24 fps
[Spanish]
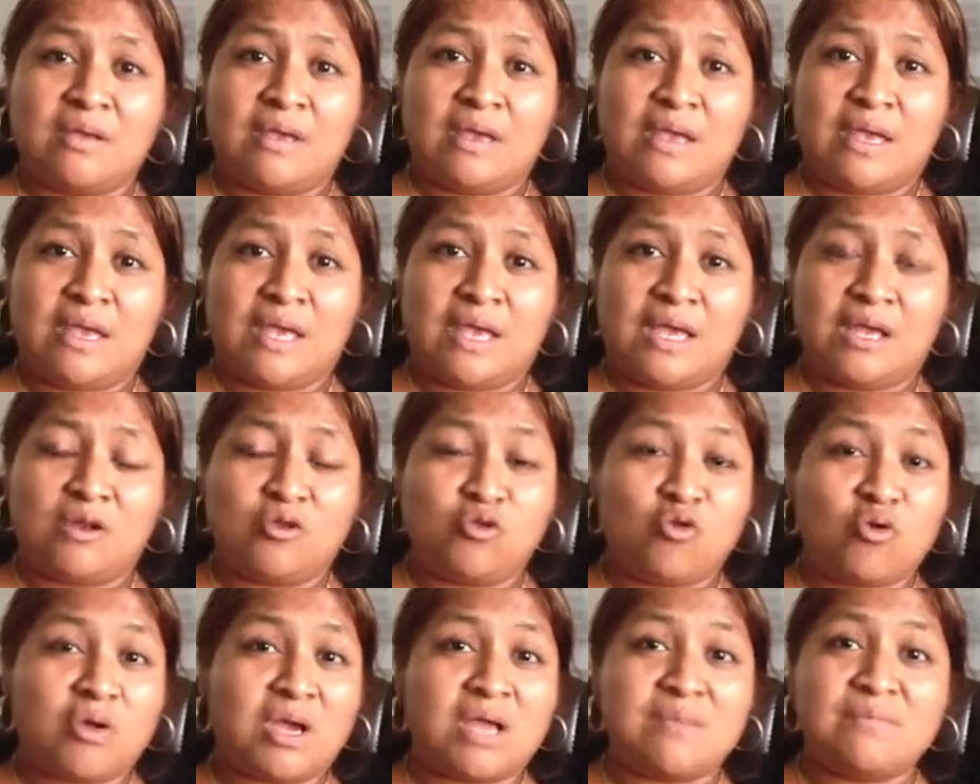Eh,
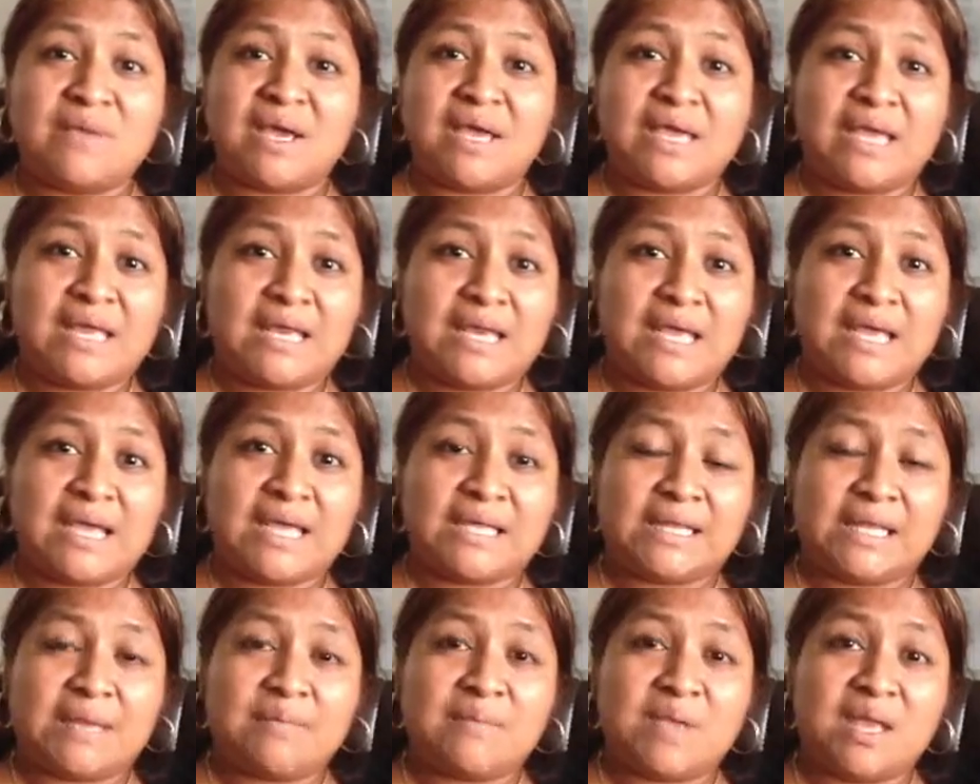nunca imaginé
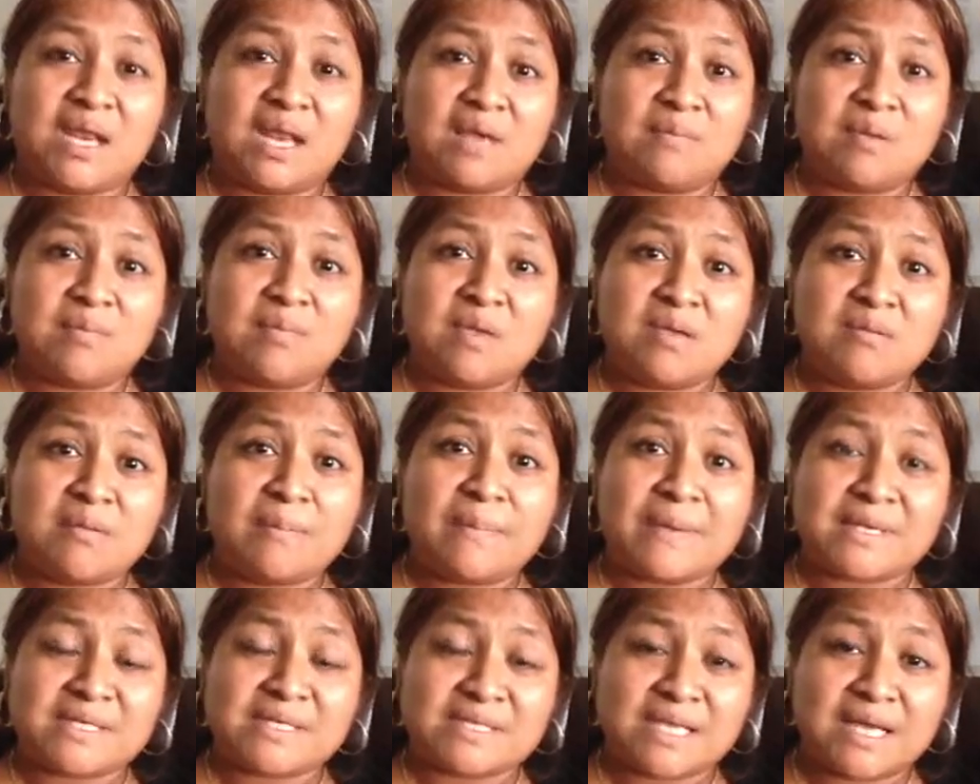que también a mí me iba
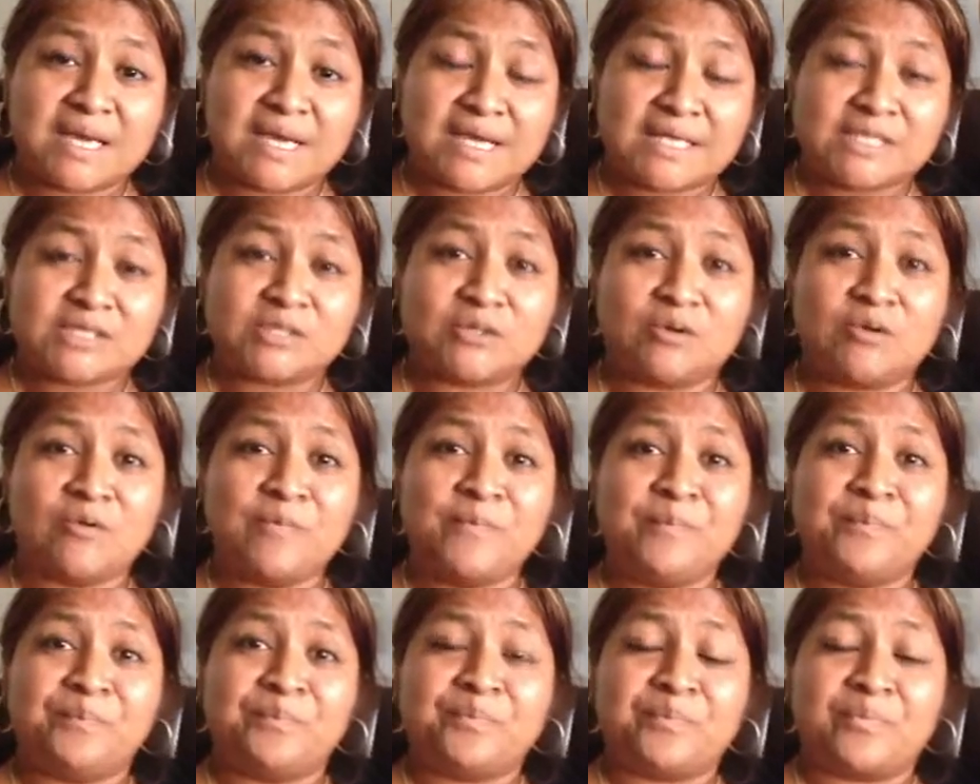a pasar esto.
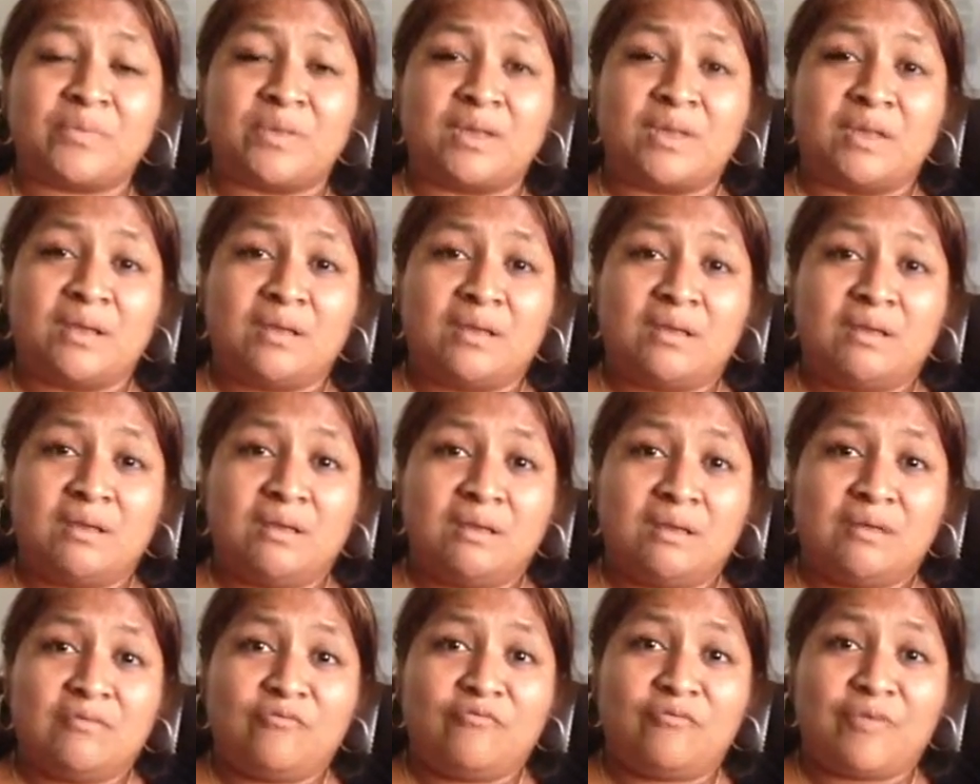
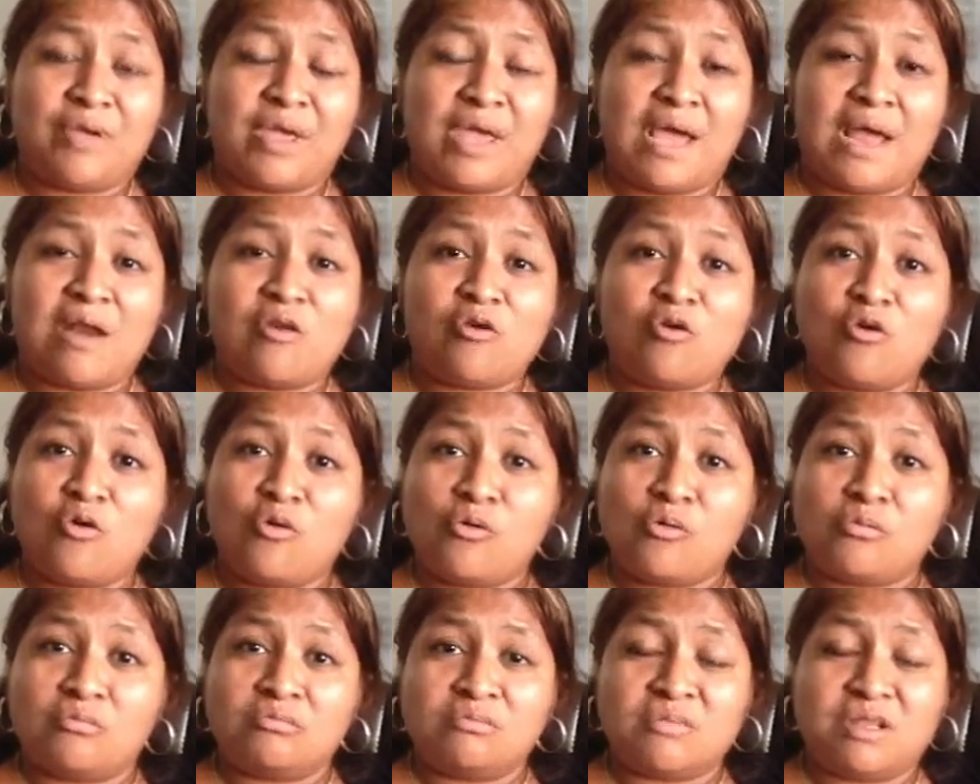Fue
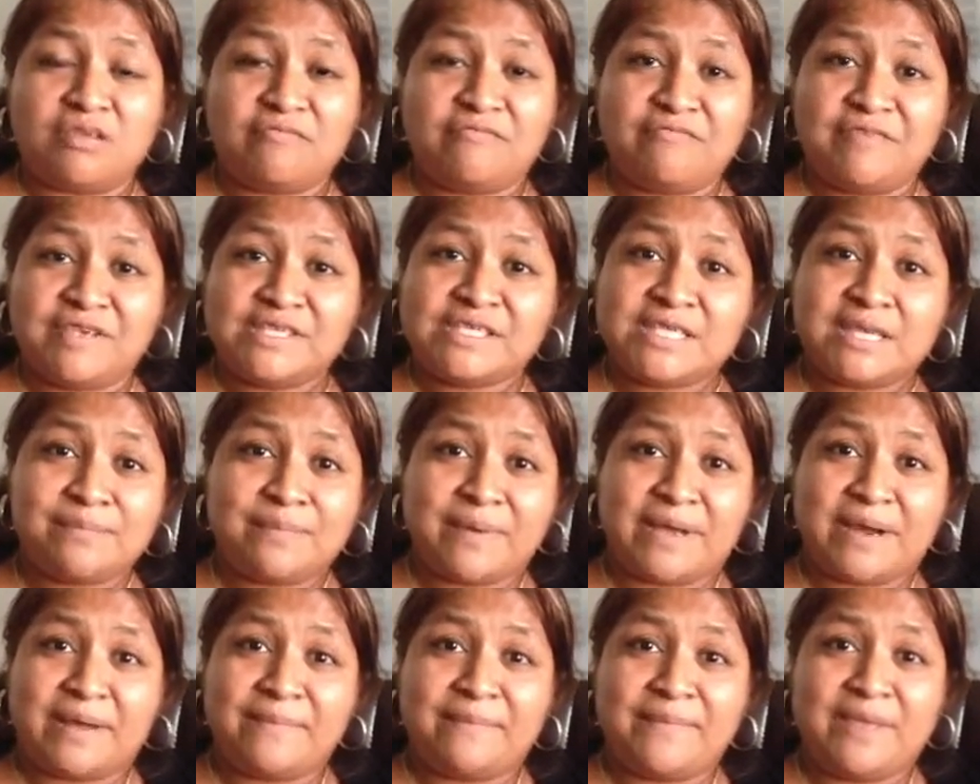algo difícil
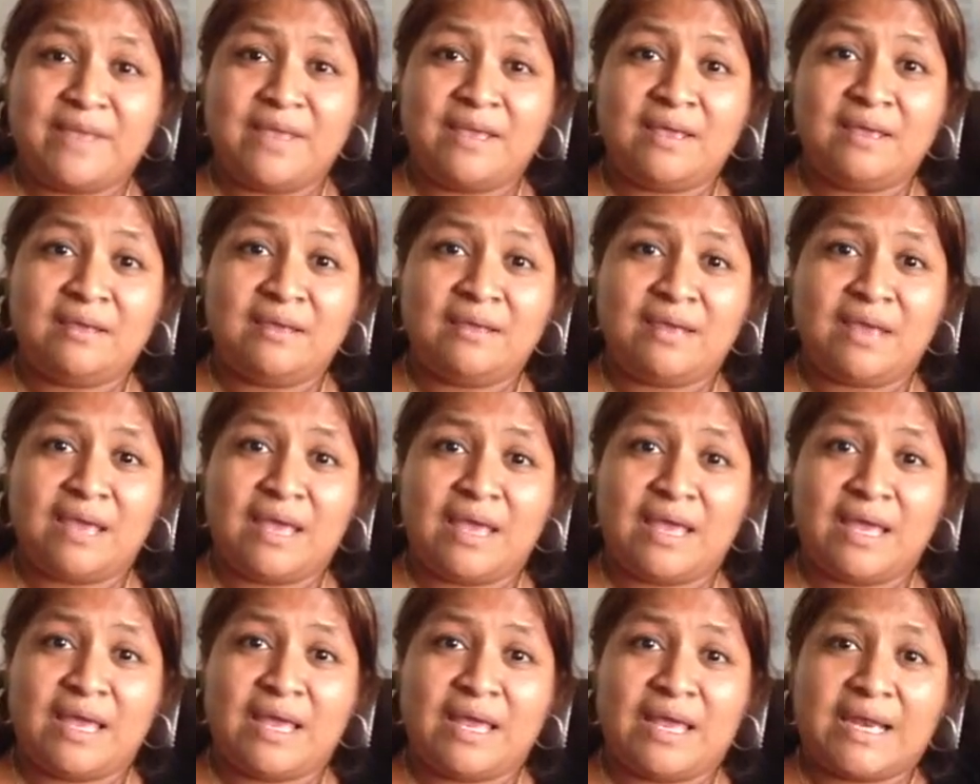para mí.
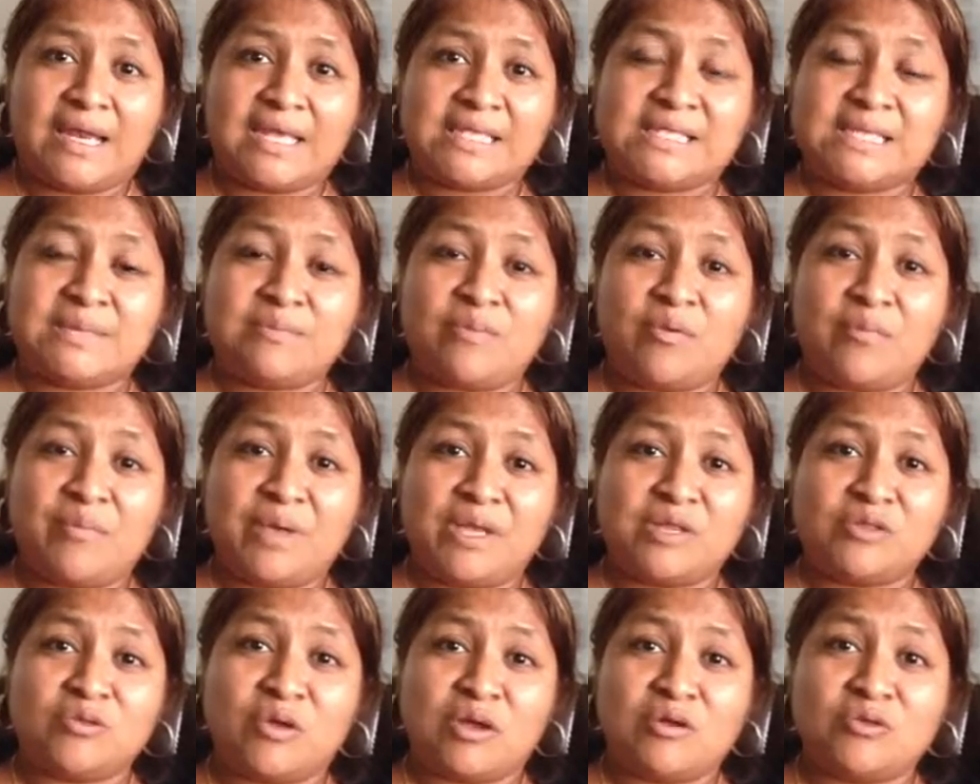Eh, en ese
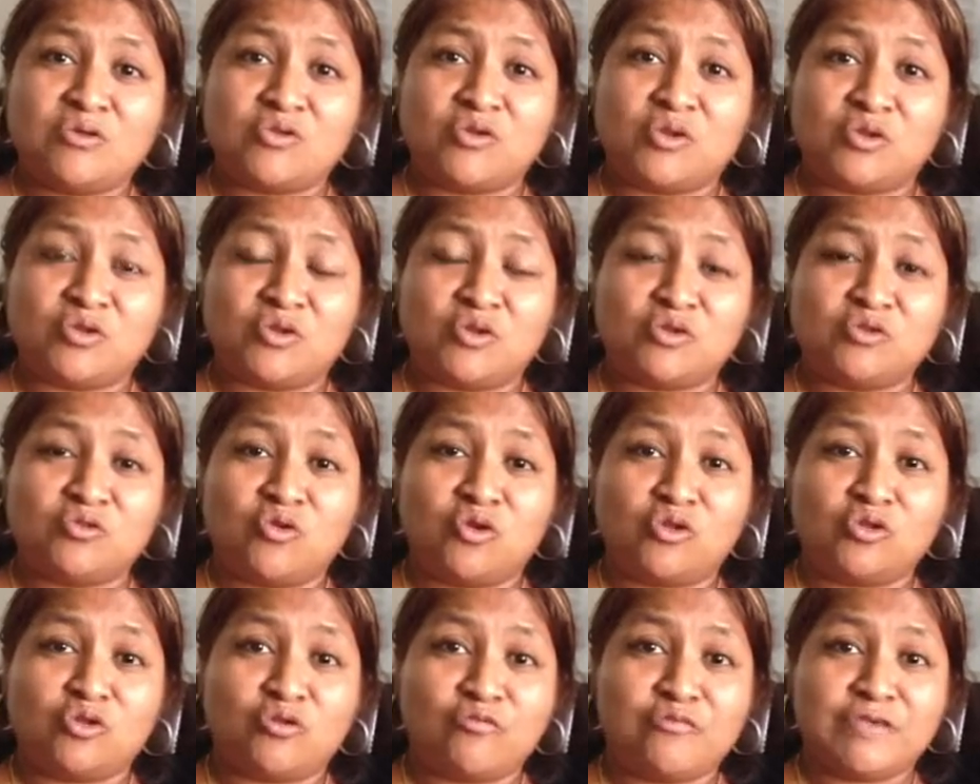momento a nosotros
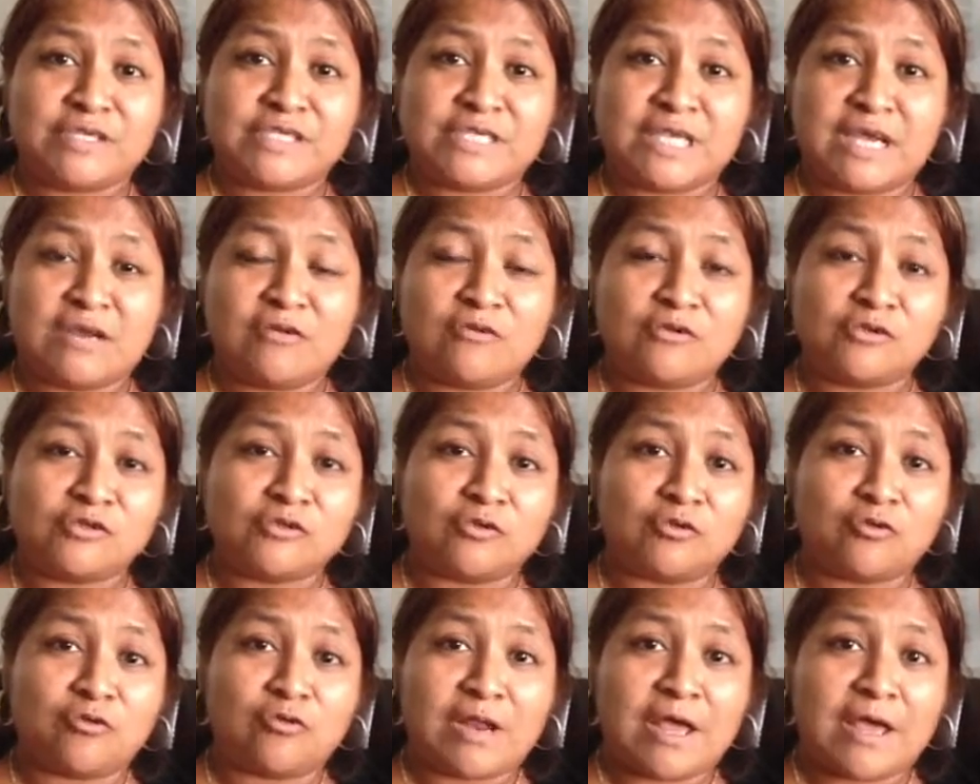otro oficial nos
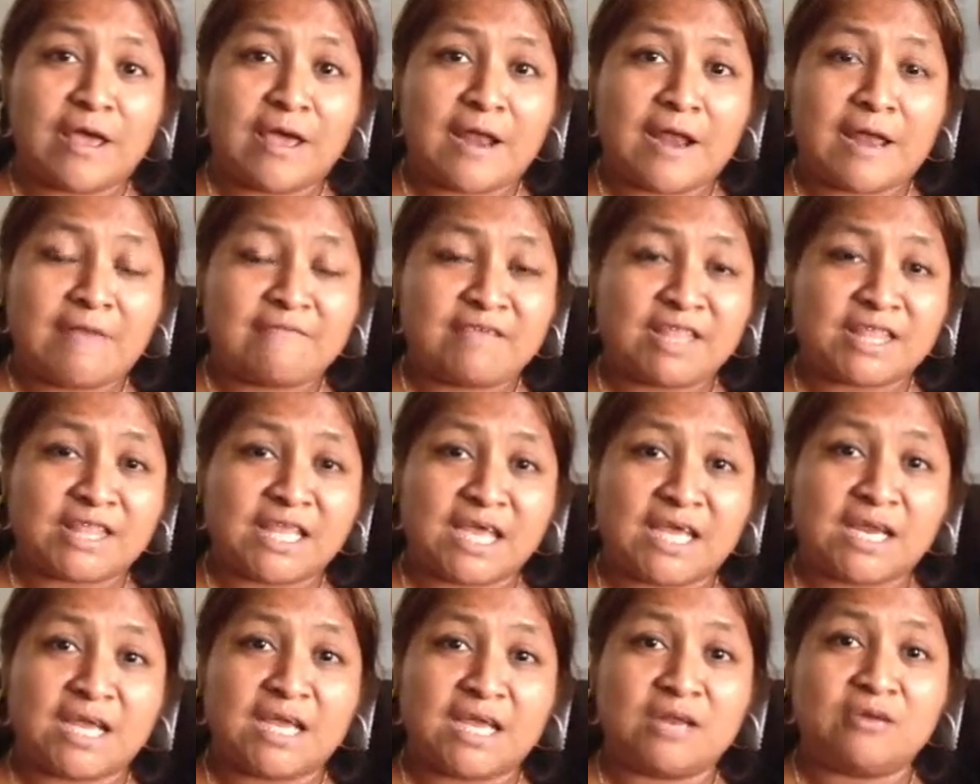tocó la,
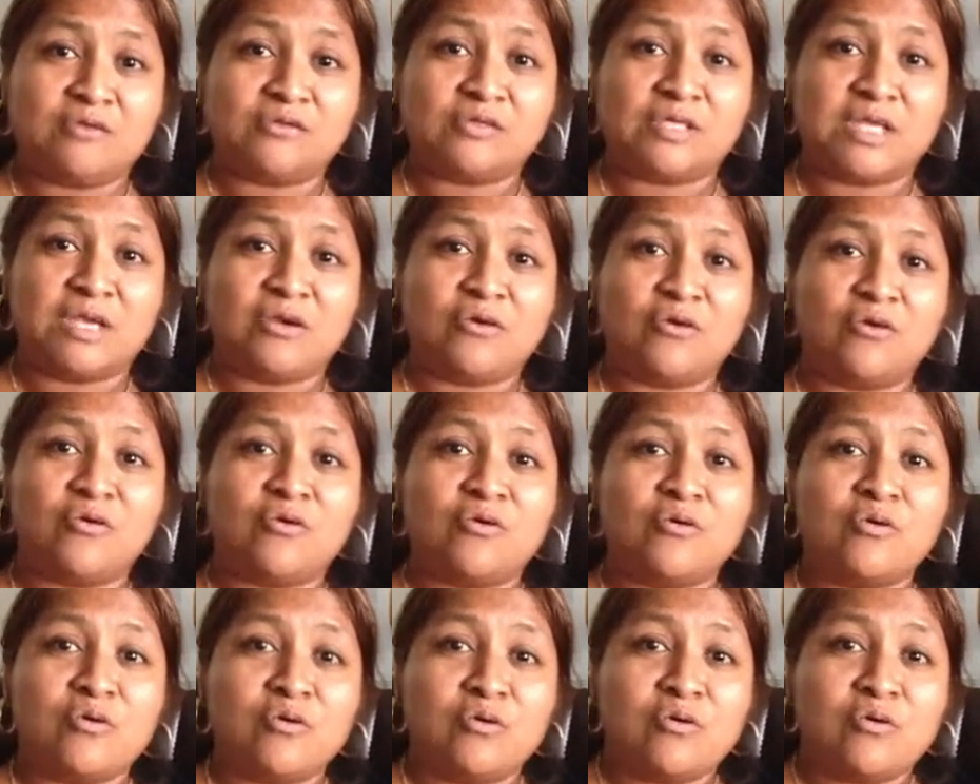ventana y nos dijo,